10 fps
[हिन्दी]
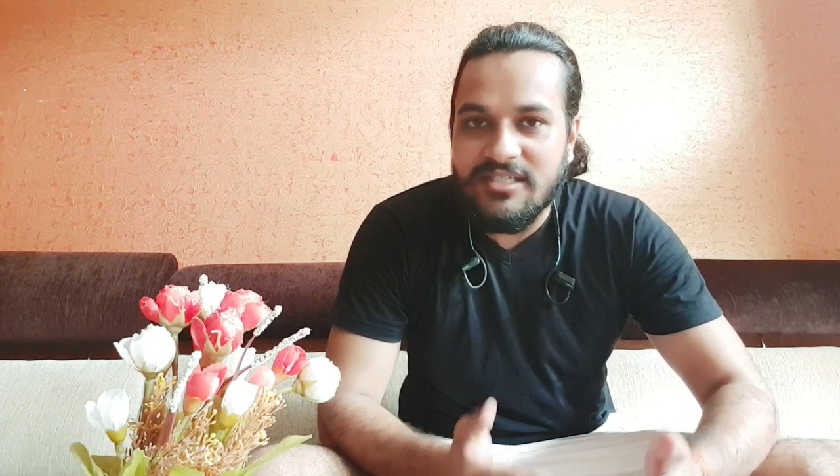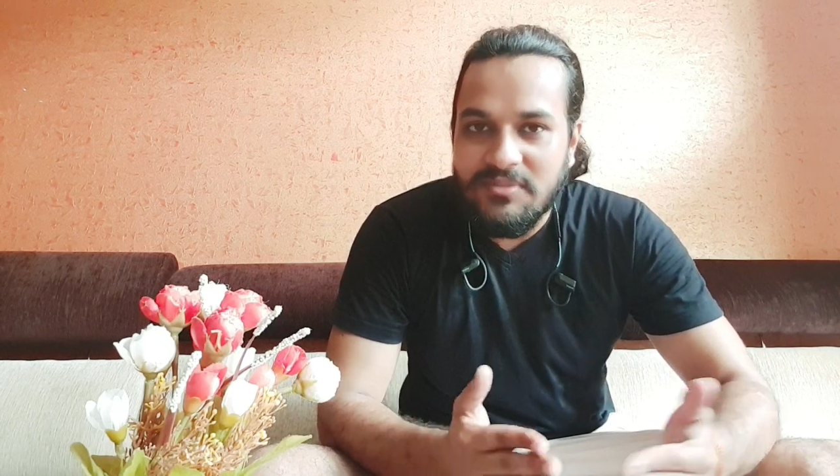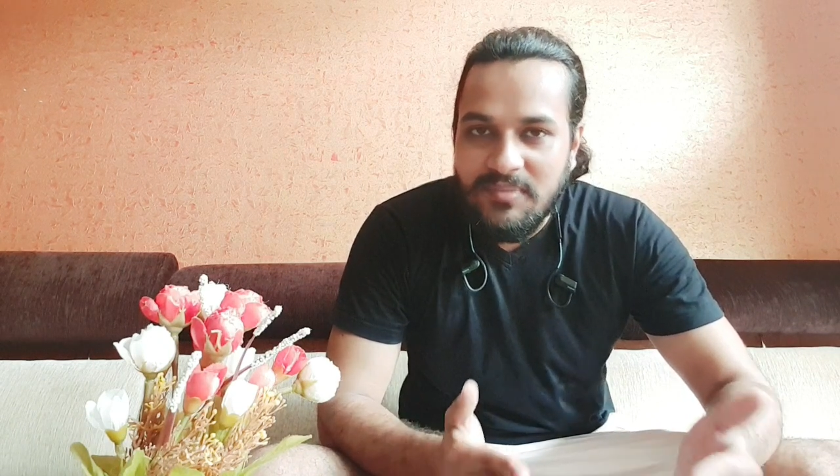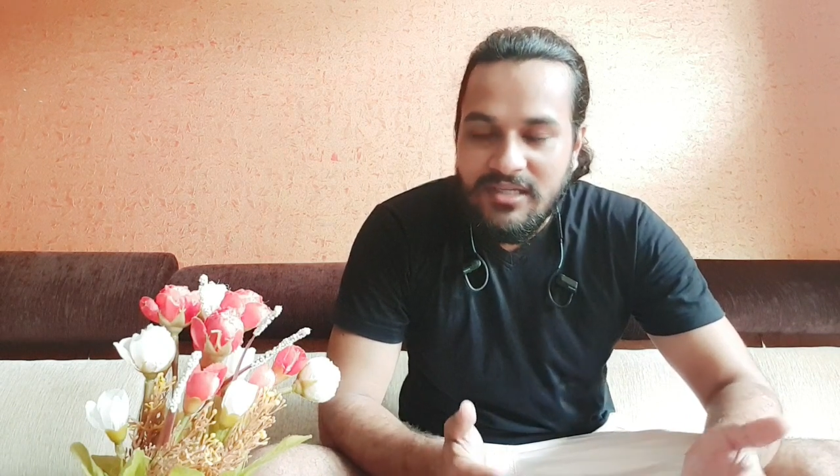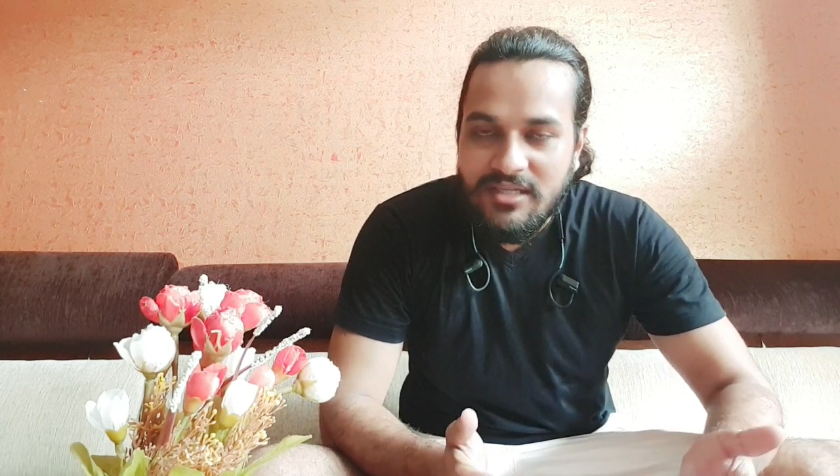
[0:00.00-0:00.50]

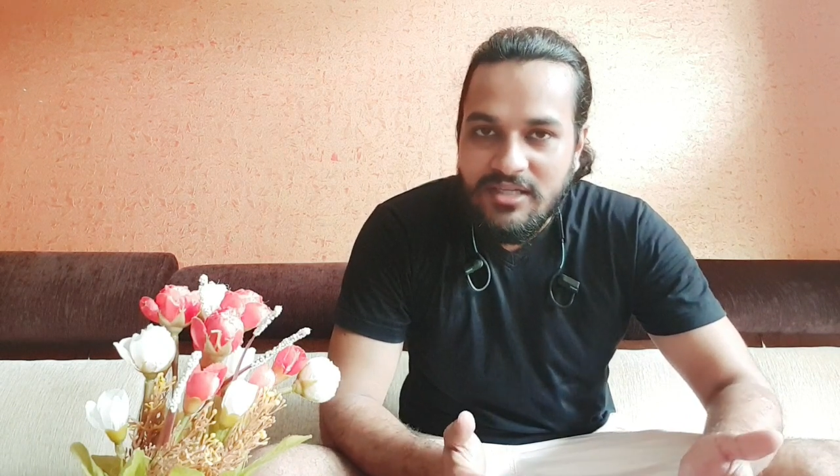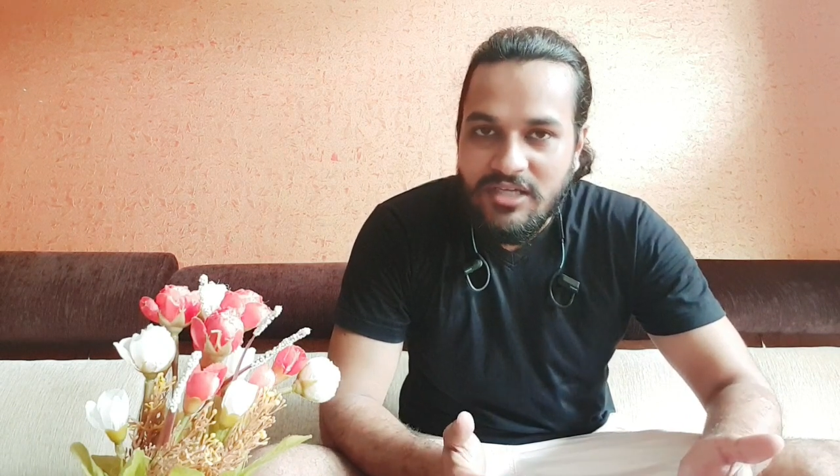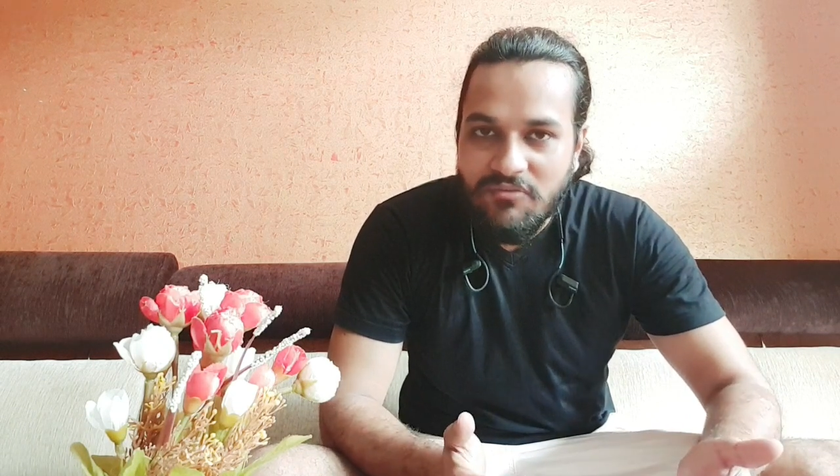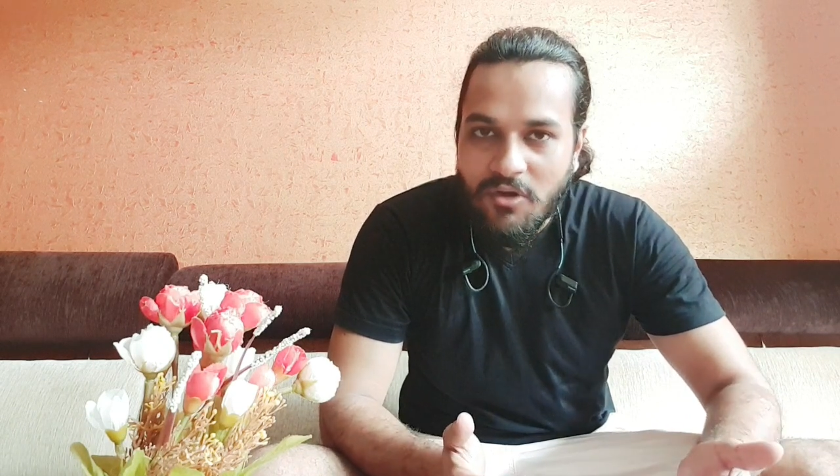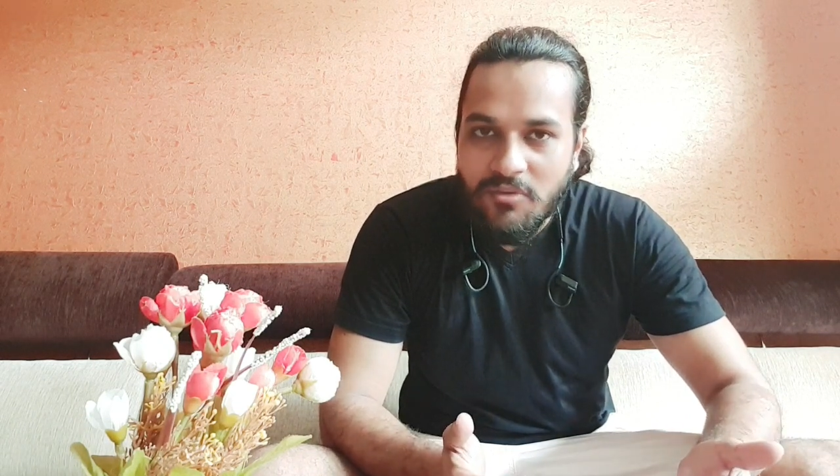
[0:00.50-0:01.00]
इसमें
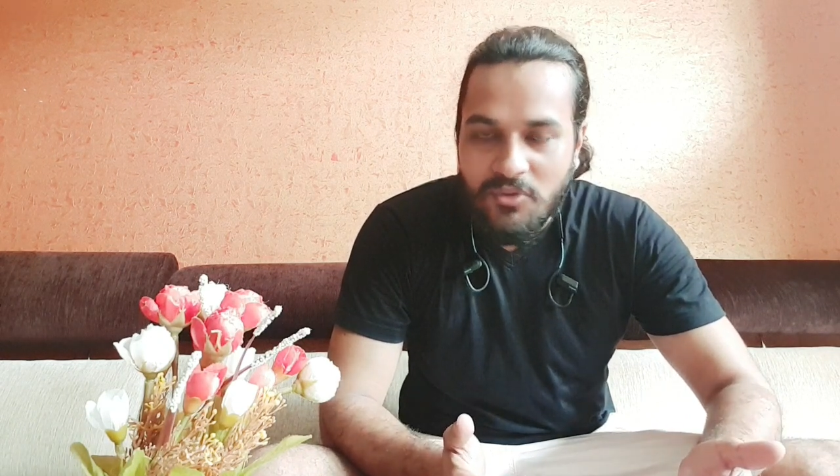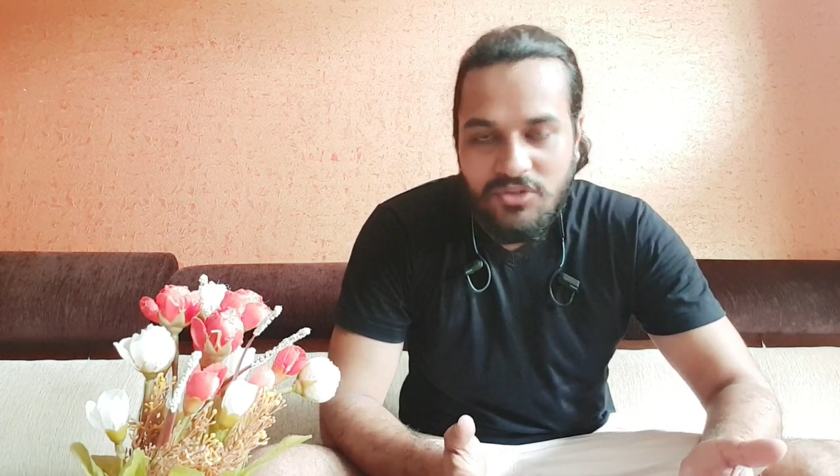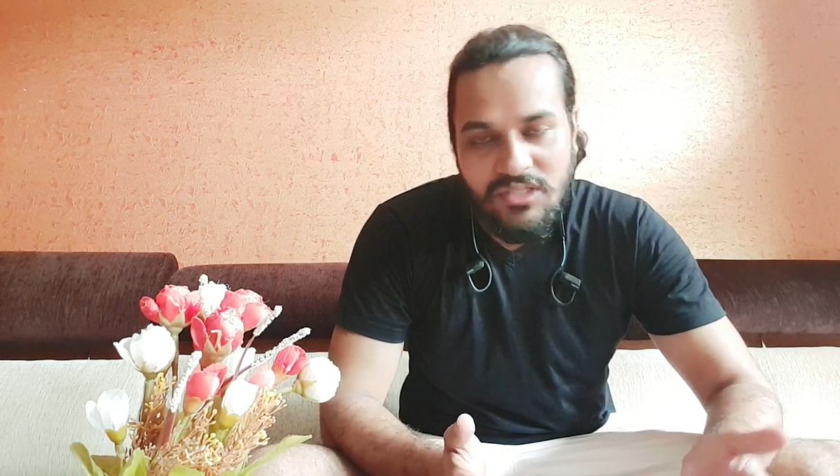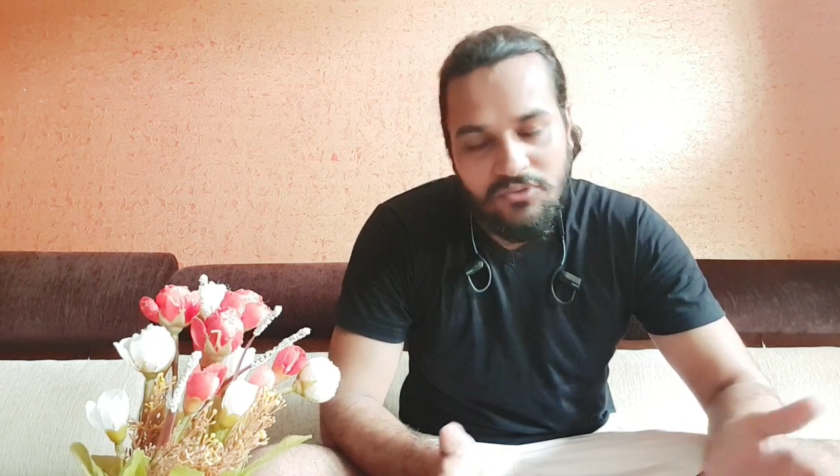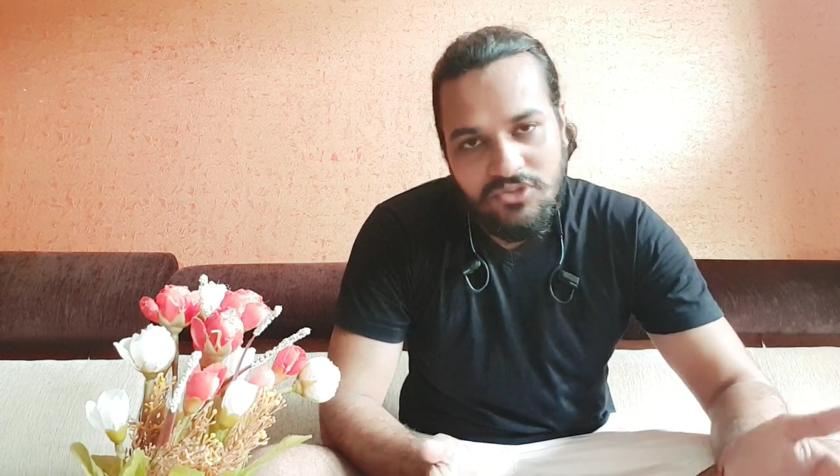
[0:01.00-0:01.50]
इन्वॉल्व
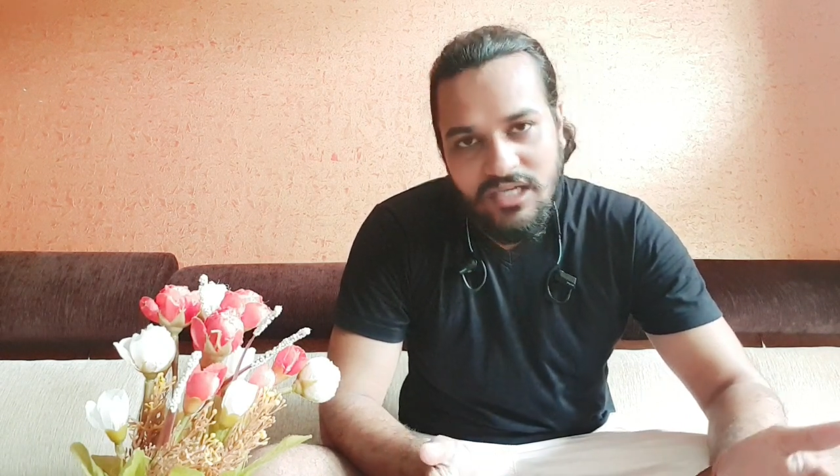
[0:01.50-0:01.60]
होती हैं वो